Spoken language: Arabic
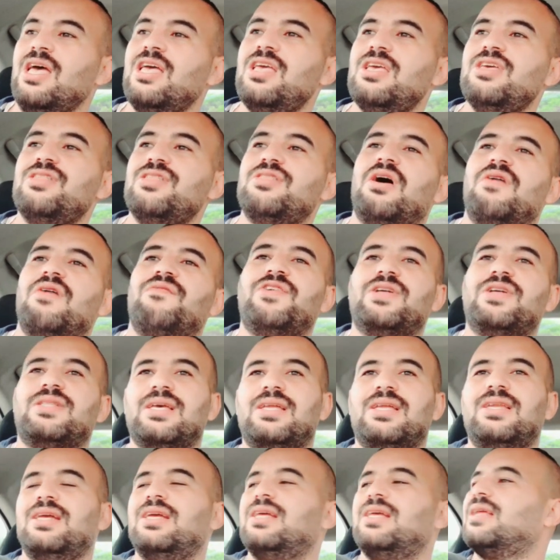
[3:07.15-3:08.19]
اضافه
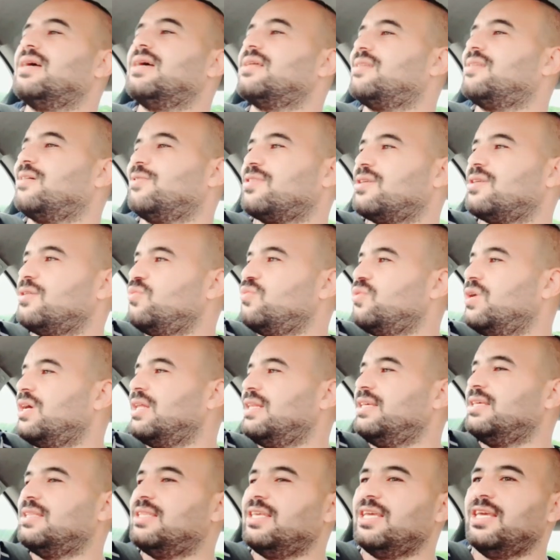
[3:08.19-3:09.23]
الى دور
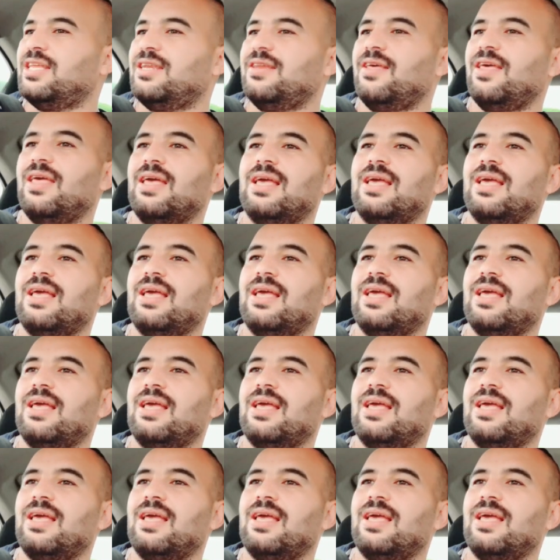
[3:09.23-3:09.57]
الوالدين